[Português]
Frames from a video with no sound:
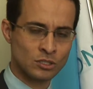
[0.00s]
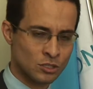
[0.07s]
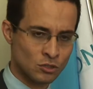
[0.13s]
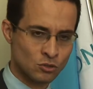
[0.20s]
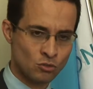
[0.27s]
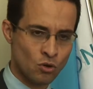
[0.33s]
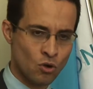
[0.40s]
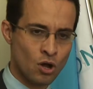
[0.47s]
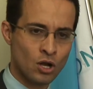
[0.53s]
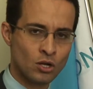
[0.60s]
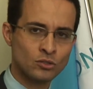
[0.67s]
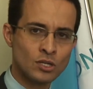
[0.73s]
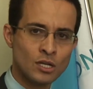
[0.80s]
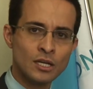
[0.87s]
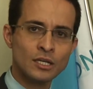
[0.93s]

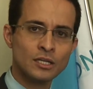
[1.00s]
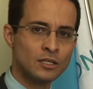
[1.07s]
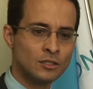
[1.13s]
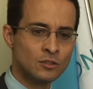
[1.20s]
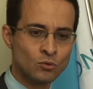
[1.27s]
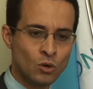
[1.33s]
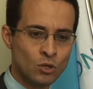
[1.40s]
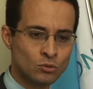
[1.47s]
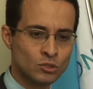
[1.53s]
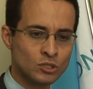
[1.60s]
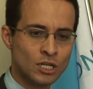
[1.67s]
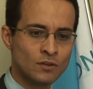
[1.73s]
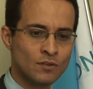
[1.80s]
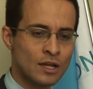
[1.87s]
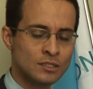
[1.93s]
acessórios, e no outro
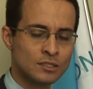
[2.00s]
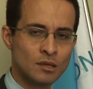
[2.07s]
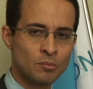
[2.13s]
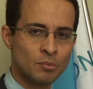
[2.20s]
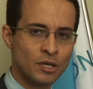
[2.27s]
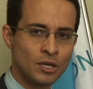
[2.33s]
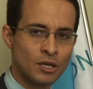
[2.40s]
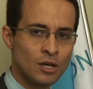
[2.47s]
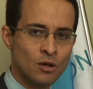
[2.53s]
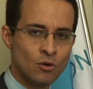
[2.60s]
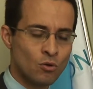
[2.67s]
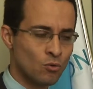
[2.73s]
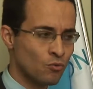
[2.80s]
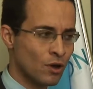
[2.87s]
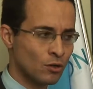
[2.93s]
dia ele vai receber
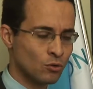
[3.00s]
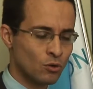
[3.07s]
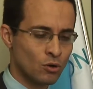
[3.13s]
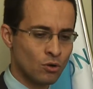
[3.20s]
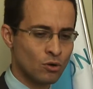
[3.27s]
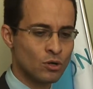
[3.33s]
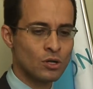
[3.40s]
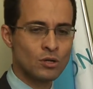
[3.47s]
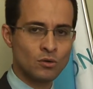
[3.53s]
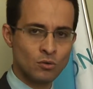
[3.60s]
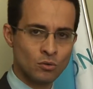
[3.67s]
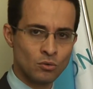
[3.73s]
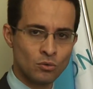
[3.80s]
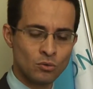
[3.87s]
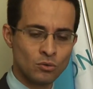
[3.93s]
o valor
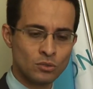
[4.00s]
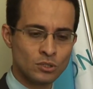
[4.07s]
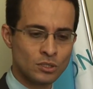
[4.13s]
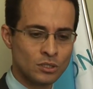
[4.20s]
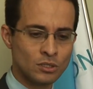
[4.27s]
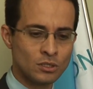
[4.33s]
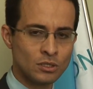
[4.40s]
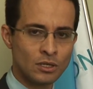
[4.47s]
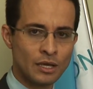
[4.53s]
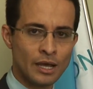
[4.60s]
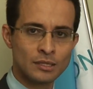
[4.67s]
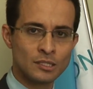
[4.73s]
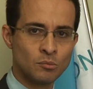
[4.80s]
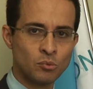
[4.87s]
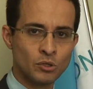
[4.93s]
o que é
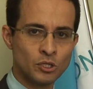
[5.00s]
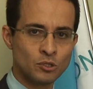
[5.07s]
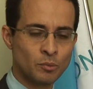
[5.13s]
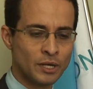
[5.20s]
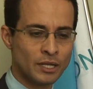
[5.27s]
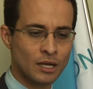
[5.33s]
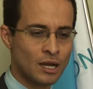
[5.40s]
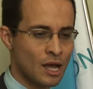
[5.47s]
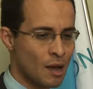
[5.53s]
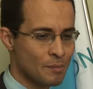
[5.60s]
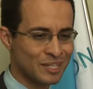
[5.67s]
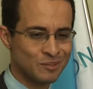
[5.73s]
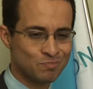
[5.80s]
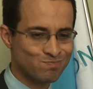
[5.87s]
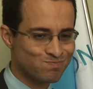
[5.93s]
atribuído para aquela
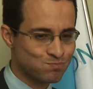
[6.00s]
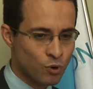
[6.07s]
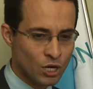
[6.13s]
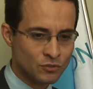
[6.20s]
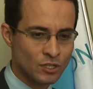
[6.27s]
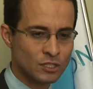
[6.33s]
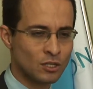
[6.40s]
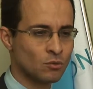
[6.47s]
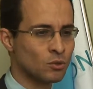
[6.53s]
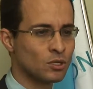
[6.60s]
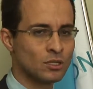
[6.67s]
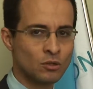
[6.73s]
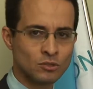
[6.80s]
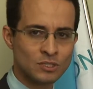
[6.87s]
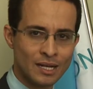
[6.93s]
arma. Ele pode ficar
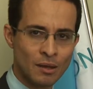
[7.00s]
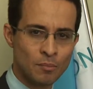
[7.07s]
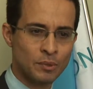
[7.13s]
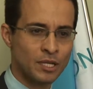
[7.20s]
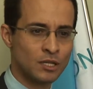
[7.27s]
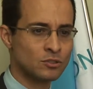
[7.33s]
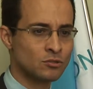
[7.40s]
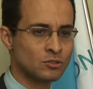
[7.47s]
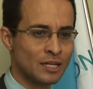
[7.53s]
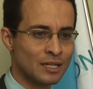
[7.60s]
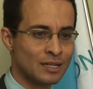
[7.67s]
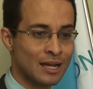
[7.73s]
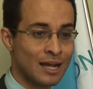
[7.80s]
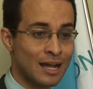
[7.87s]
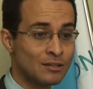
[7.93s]
tranquilo, não será preso, não será
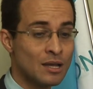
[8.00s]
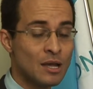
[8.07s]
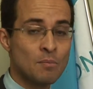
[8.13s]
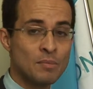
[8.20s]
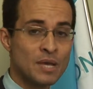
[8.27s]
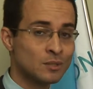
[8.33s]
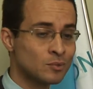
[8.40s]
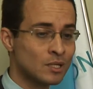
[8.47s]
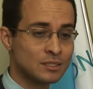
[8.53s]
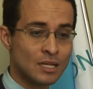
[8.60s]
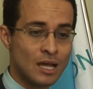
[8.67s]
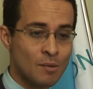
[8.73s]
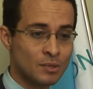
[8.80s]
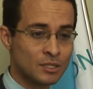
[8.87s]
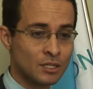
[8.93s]
indagado, mesmo que
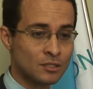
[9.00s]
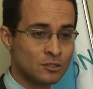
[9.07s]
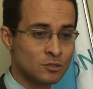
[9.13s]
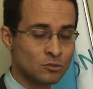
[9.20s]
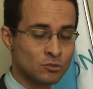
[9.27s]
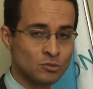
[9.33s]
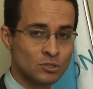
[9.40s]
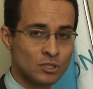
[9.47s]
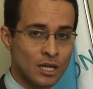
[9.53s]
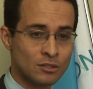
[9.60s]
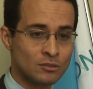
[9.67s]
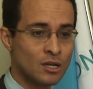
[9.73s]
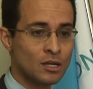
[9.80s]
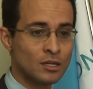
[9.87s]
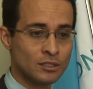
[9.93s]
essa arma tenha sido
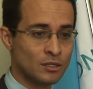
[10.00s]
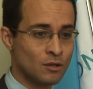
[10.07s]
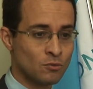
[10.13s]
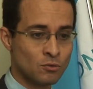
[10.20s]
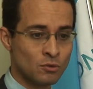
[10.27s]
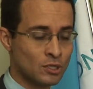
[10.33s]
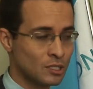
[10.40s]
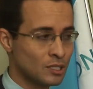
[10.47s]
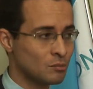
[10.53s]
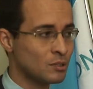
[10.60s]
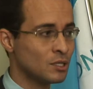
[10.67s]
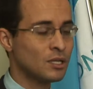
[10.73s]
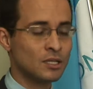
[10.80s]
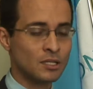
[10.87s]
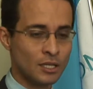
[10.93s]
usada em algum
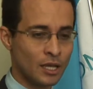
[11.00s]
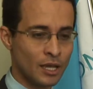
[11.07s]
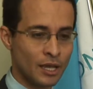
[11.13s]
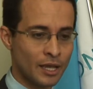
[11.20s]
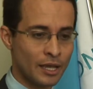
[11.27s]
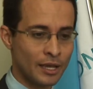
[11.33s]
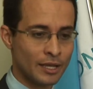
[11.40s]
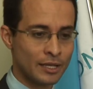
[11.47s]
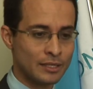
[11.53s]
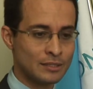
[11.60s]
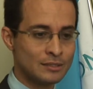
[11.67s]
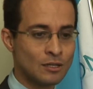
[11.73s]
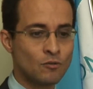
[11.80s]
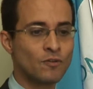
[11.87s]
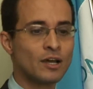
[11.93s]
crime, e
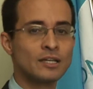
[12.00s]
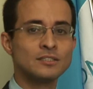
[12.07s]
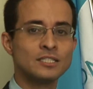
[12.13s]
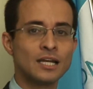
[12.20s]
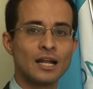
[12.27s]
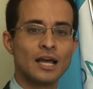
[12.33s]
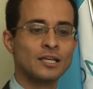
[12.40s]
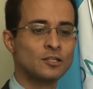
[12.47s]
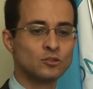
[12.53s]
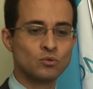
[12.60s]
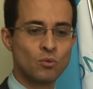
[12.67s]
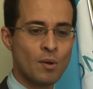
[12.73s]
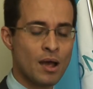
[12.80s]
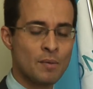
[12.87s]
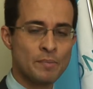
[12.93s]
não vai gerar
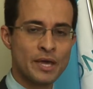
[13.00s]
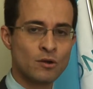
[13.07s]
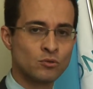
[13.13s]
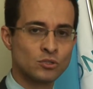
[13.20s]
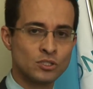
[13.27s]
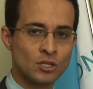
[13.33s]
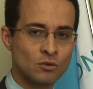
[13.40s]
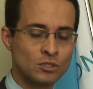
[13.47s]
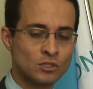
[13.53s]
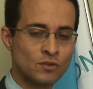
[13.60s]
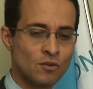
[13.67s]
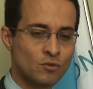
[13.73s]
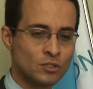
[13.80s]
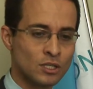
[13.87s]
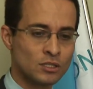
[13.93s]
isso uma repercussão em
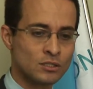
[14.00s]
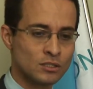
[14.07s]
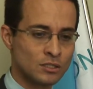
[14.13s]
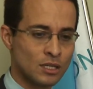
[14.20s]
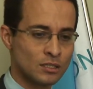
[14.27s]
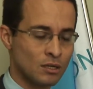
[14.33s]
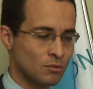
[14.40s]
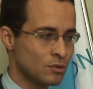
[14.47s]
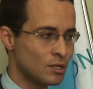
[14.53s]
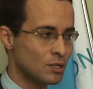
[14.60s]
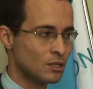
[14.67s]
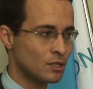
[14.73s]
desfavor desse cidadão.